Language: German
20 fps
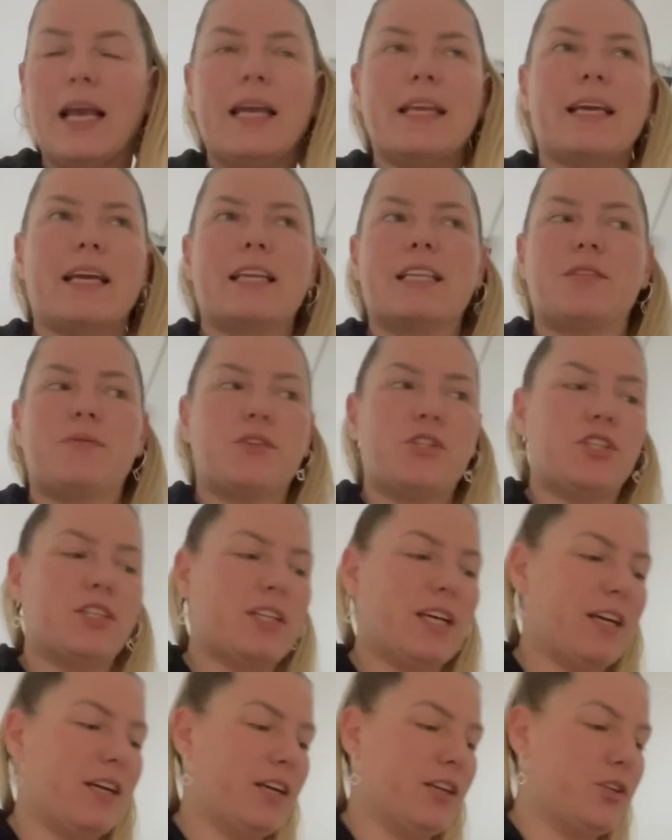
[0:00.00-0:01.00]
ich hatte
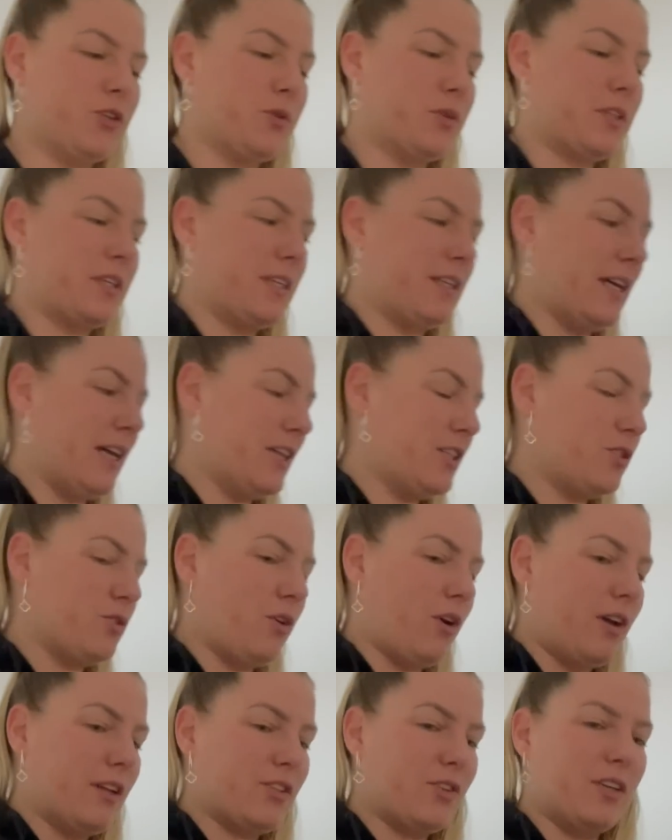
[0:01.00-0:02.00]
zwischendurch äh, gedacht, so
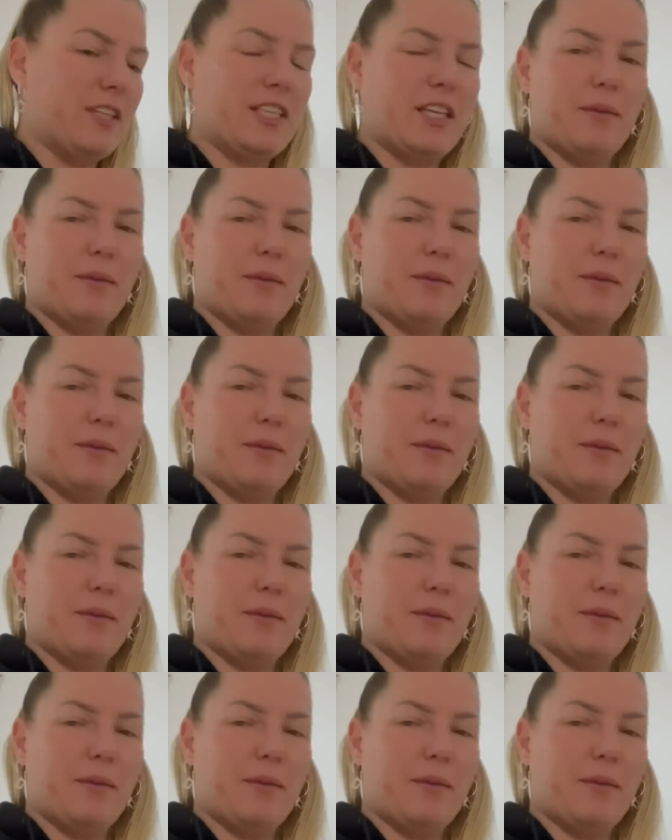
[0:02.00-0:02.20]
auch so